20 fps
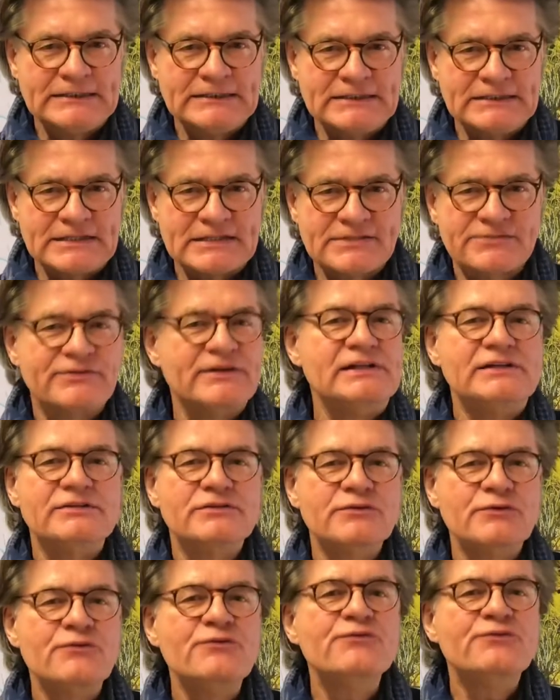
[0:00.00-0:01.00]
Das
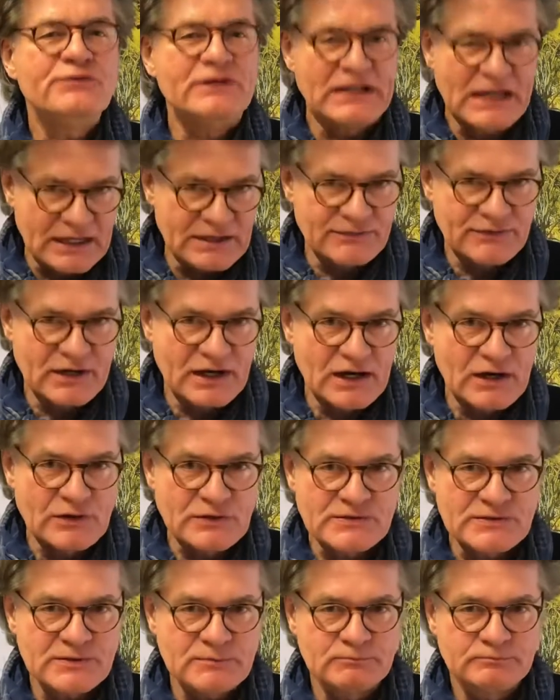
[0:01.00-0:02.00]
fällt viel einfacher
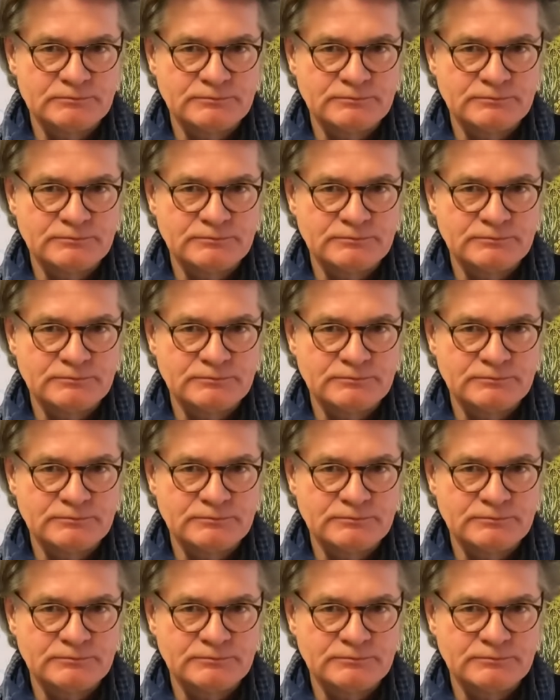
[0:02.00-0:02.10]
aus.